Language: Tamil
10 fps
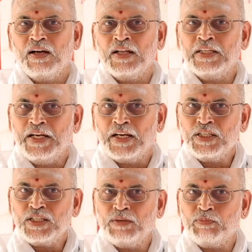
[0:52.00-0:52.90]
அந்த
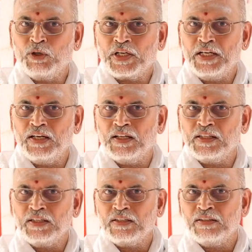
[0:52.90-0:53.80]
இடைஞ்சலை போக்கிண்டா
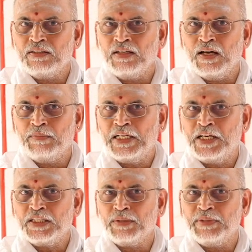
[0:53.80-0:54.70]
தான் நாம்
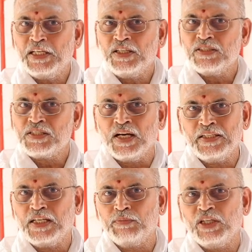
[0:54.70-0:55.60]
நினச்சபடி
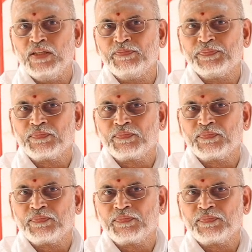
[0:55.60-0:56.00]
சாதிக்க முடியும்